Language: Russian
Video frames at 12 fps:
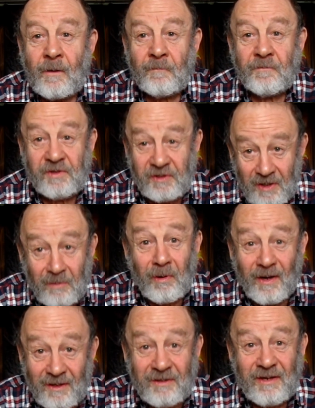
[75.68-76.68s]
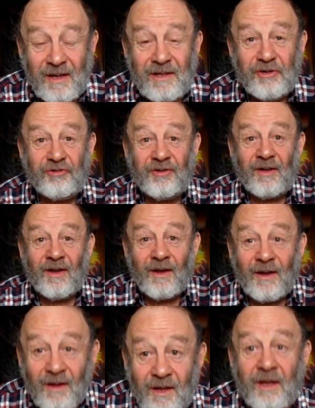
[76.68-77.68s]
Все мои денежки
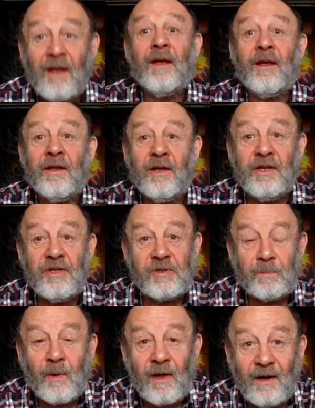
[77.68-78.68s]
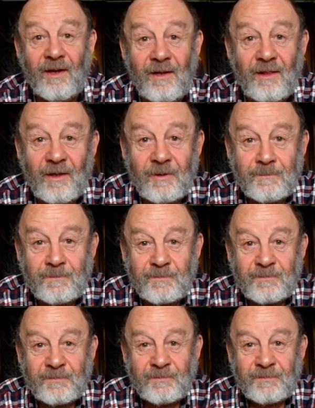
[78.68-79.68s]
испарила
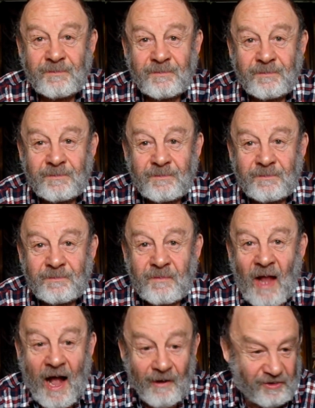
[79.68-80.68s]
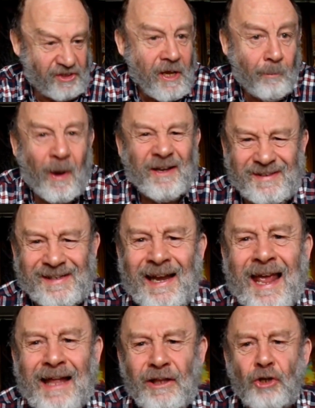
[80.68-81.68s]
а все
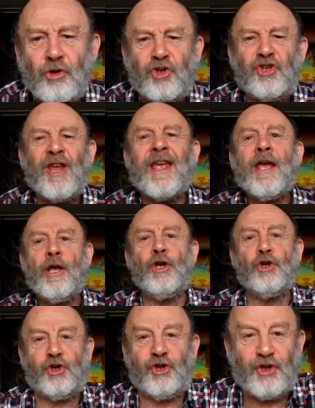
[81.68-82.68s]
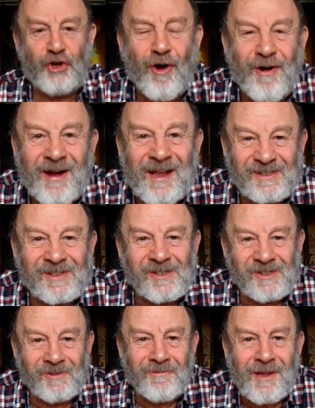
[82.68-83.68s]
последующие, еще раз
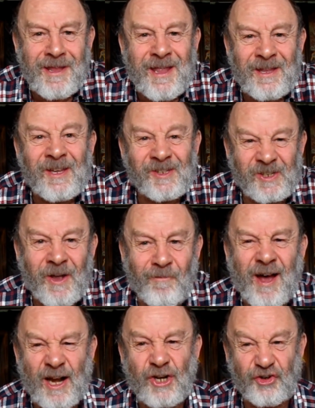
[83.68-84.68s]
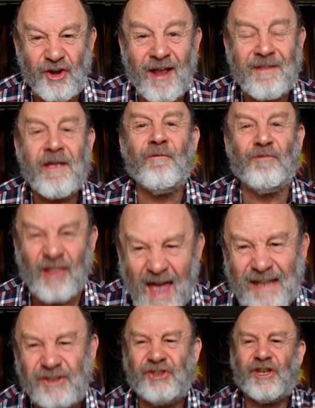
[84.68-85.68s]
извините за выражение
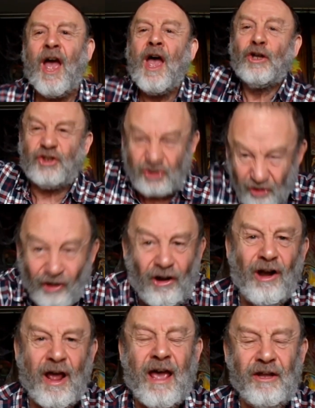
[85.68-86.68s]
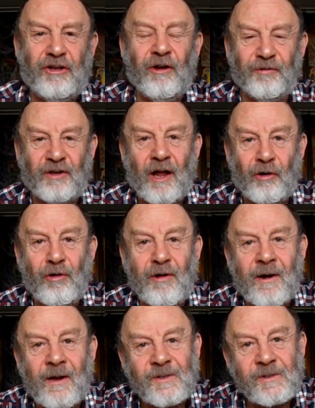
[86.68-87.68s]
власти, стреляйте второй
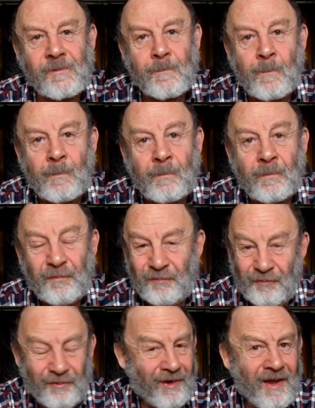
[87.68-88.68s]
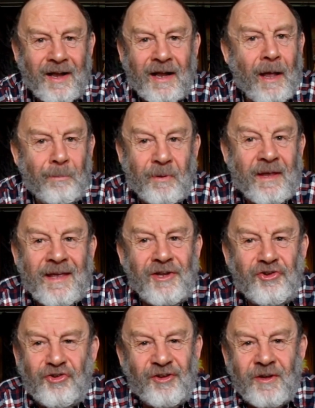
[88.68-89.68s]
раз. Ни
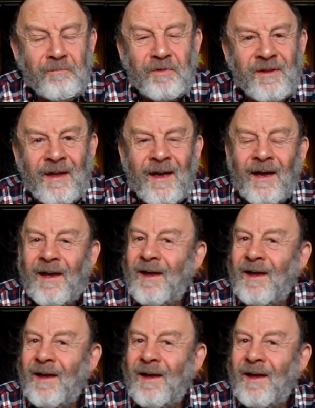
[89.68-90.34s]
копеечки мне